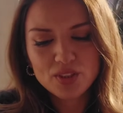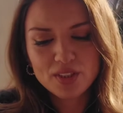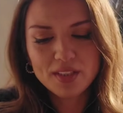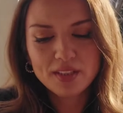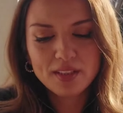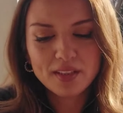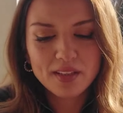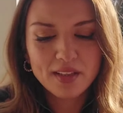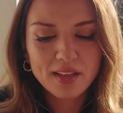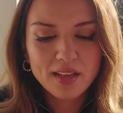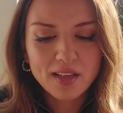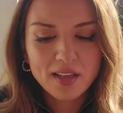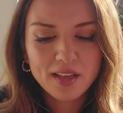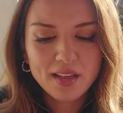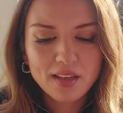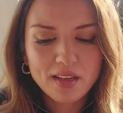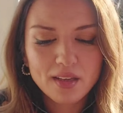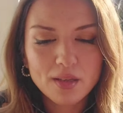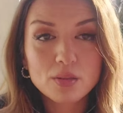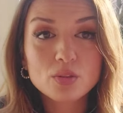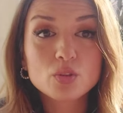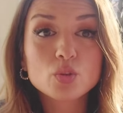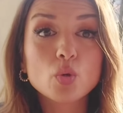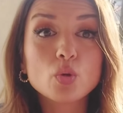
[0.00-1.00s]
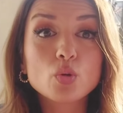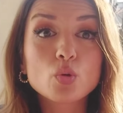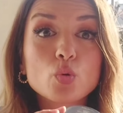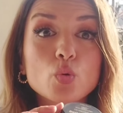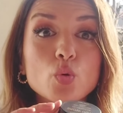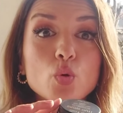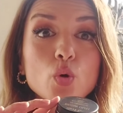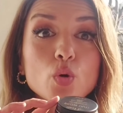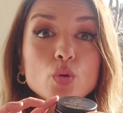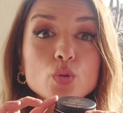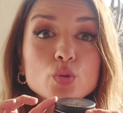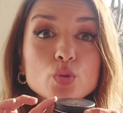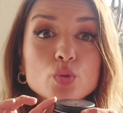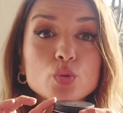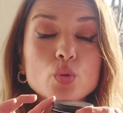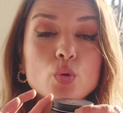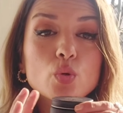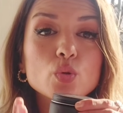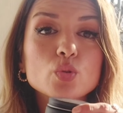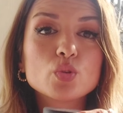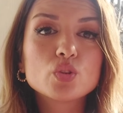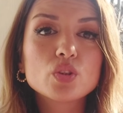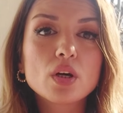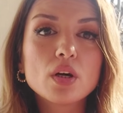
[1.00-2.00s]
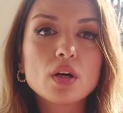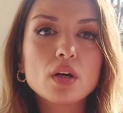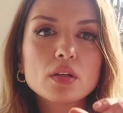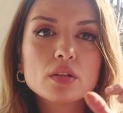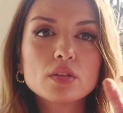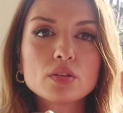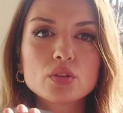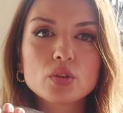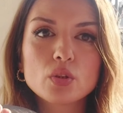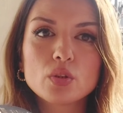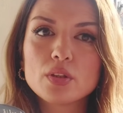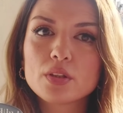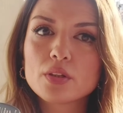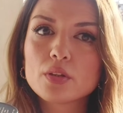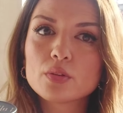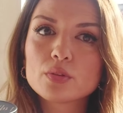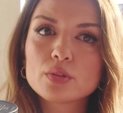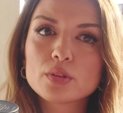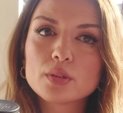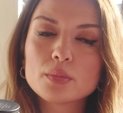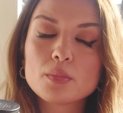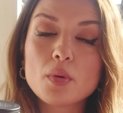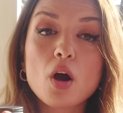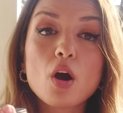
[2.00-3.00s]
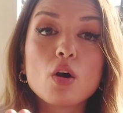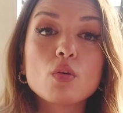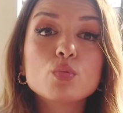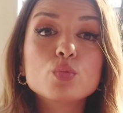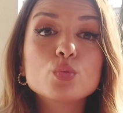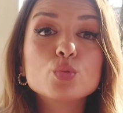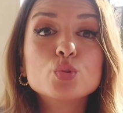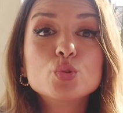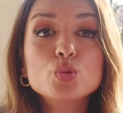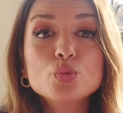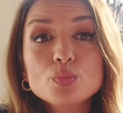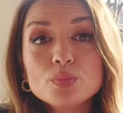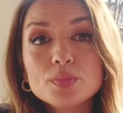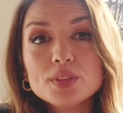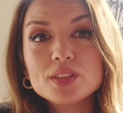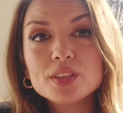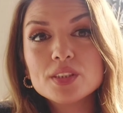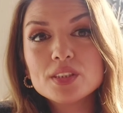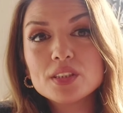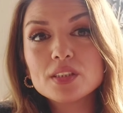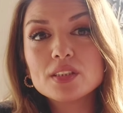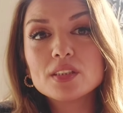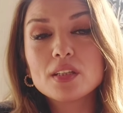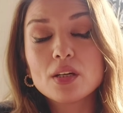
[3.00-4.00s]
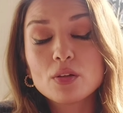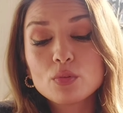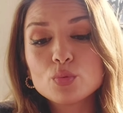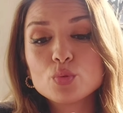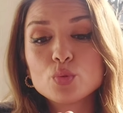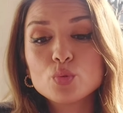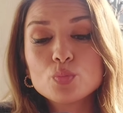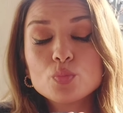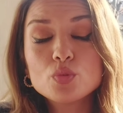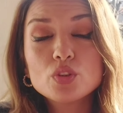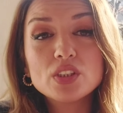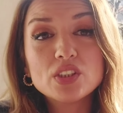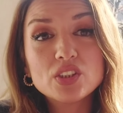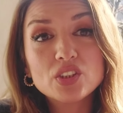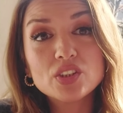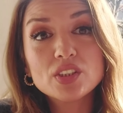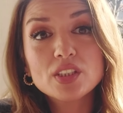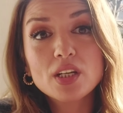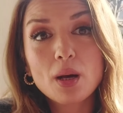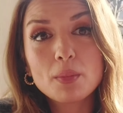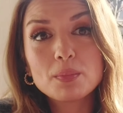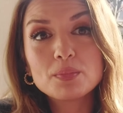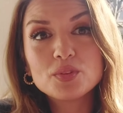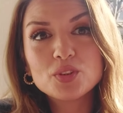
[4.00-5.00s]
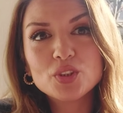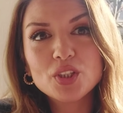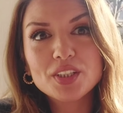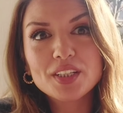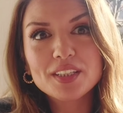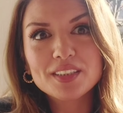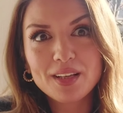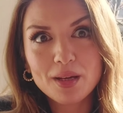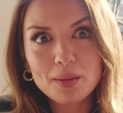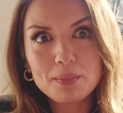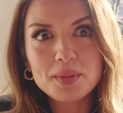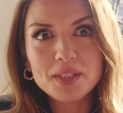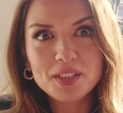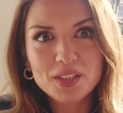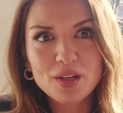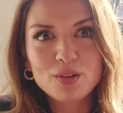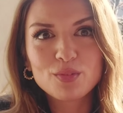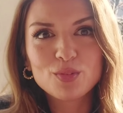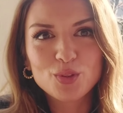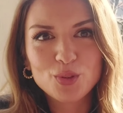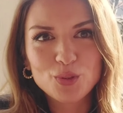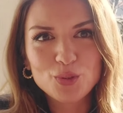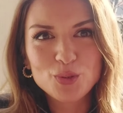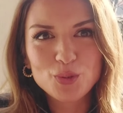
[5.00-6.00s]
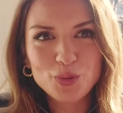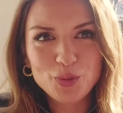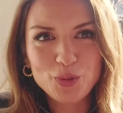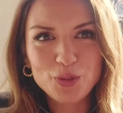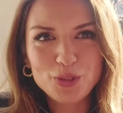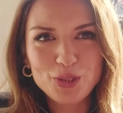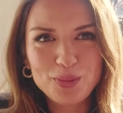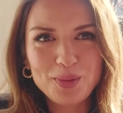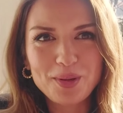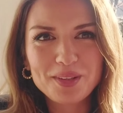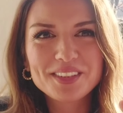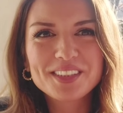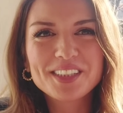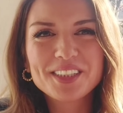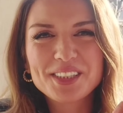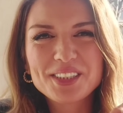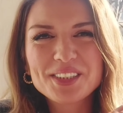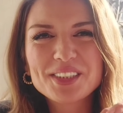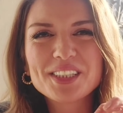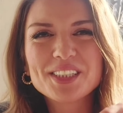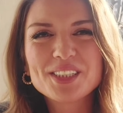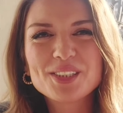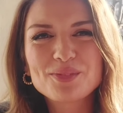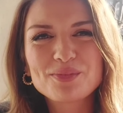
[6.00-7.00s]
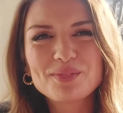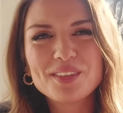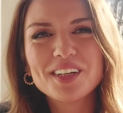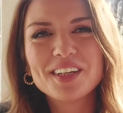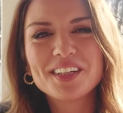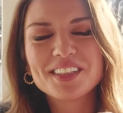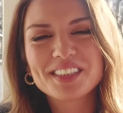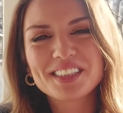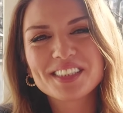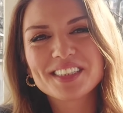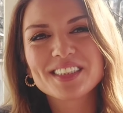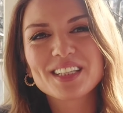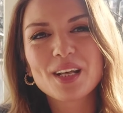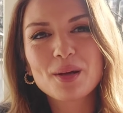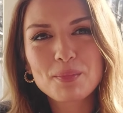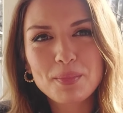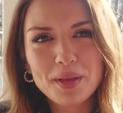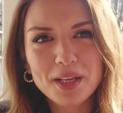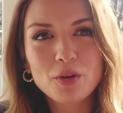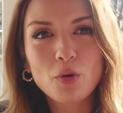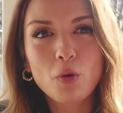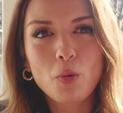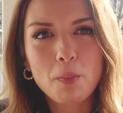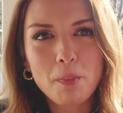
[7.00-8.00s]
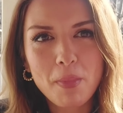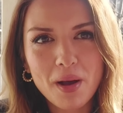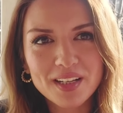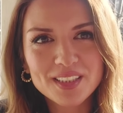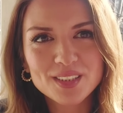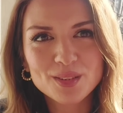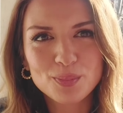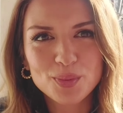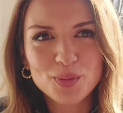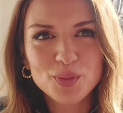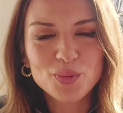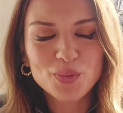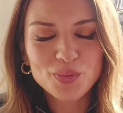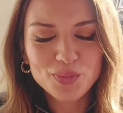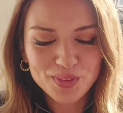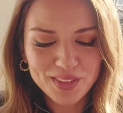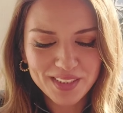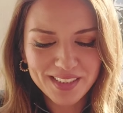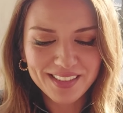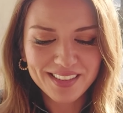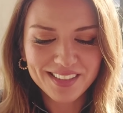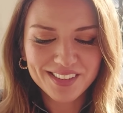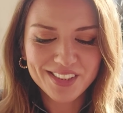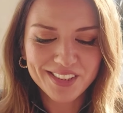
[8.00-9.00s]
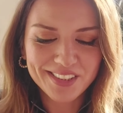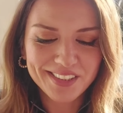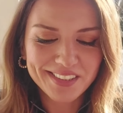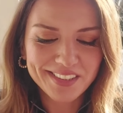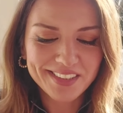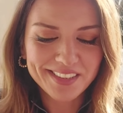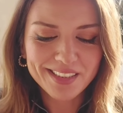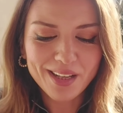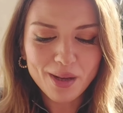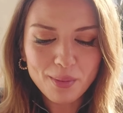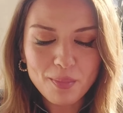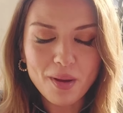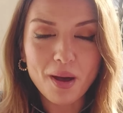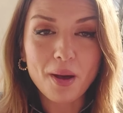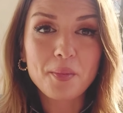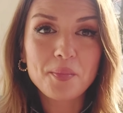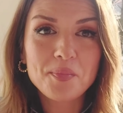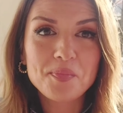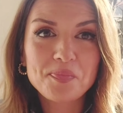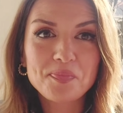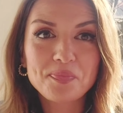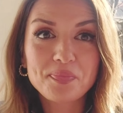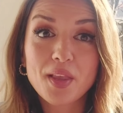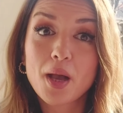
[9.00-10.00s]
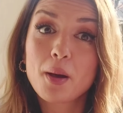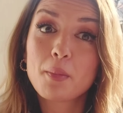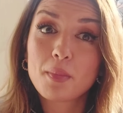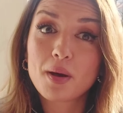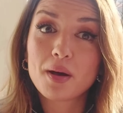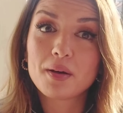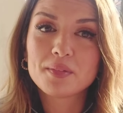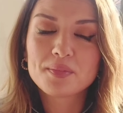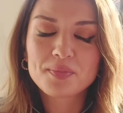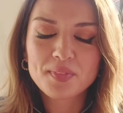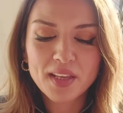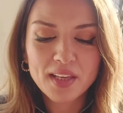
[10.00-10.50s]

jeli. Şöyle koskoca, şöyle göstereyim, avucum içi, avucumun içini kaplayacak kadar bir kavanoz kocaman. Taş, taşıma açısından pek kompakt bir ürün değil açıkçası ama ama